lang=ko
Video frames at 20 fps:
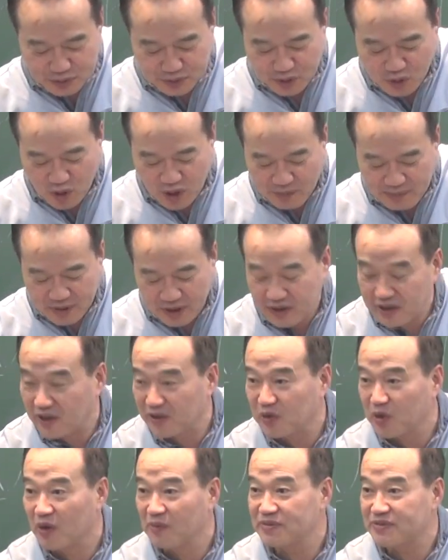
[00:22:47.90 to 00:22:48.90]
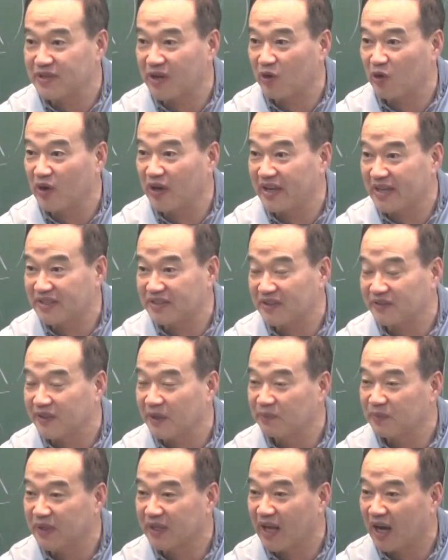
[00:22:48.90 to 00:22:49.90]
분노와 편견도 없이라고 하기
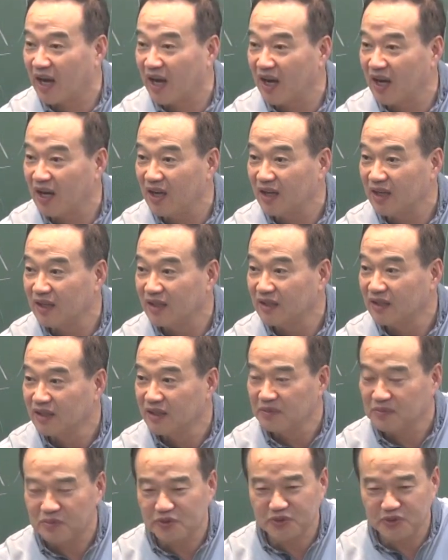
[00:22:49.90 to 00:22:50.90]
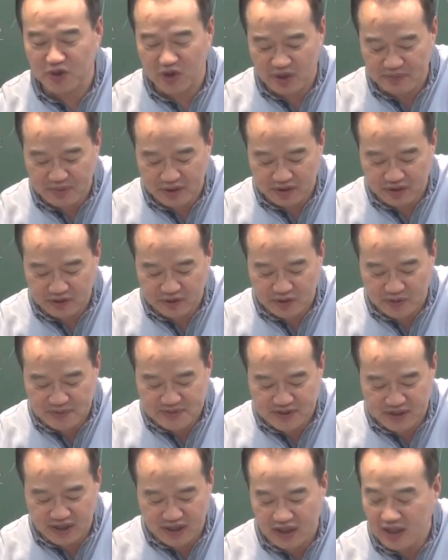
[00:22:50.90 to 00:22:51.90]
시작됩니다. 분노와 편견도
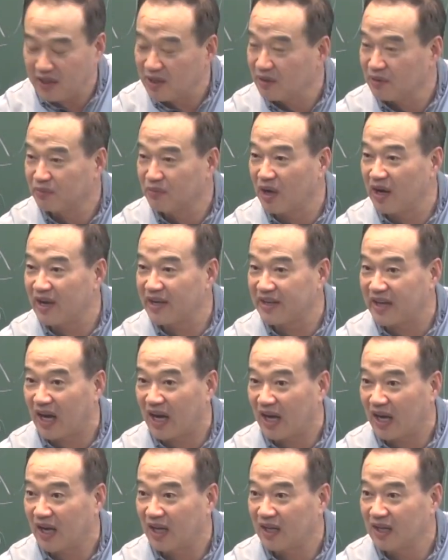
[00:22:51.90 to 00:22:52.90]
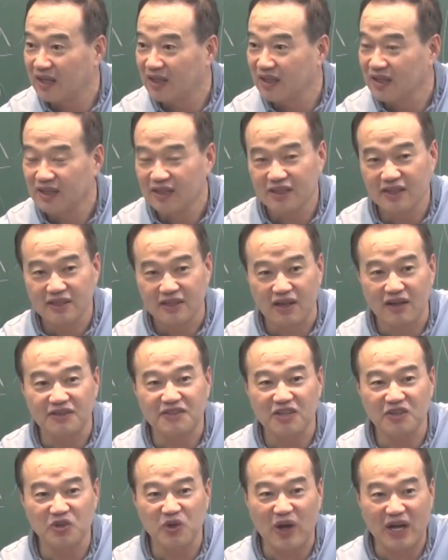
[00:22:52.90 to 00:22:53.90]
없이 뭐해라?
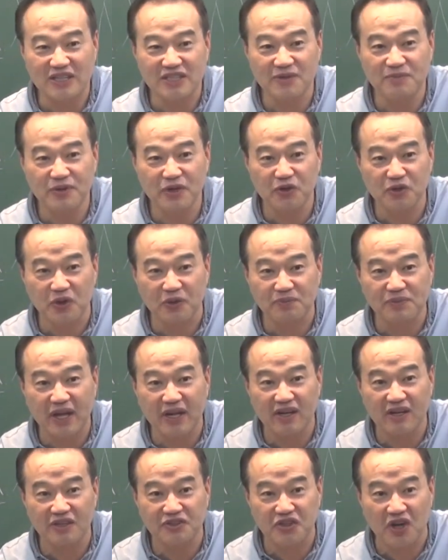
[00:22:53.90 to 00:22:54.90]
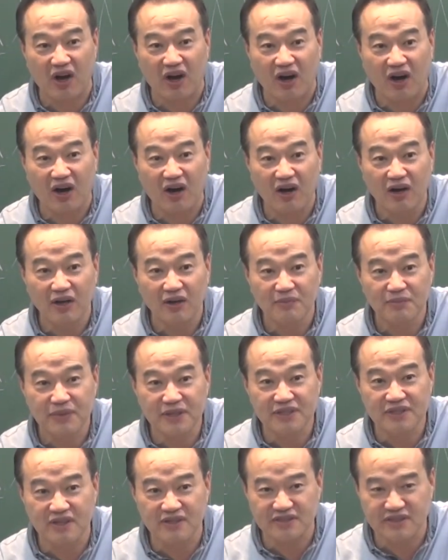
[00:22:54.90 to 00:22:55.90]
열정도 가질 필요도 없다는 거죠.
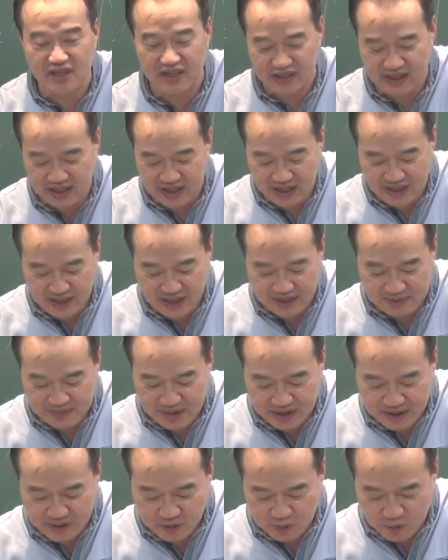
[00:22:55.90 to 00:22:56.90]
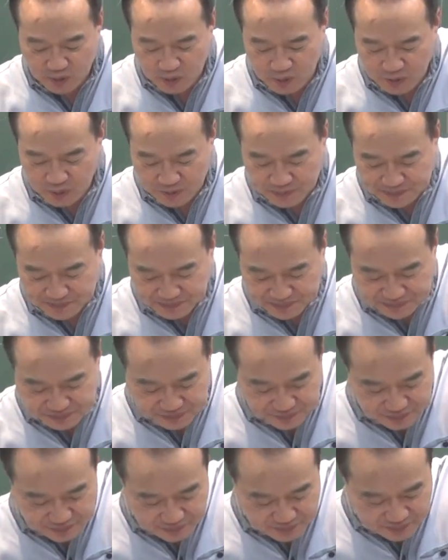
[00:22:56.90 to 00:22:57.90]
비정성 있게 해라 이 말이고
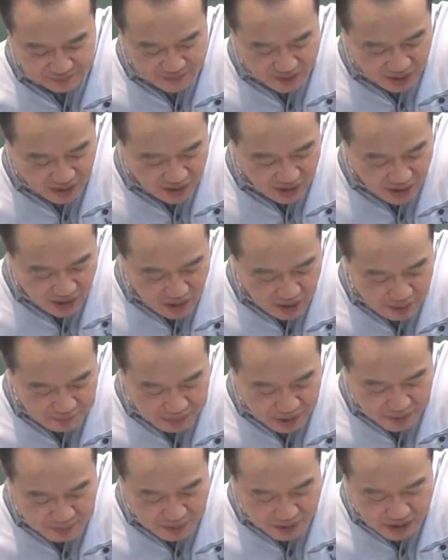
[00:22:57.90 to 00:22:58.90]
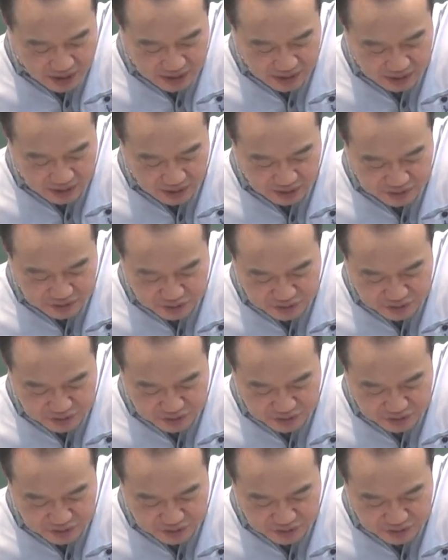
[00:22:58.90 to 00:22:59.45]
베버가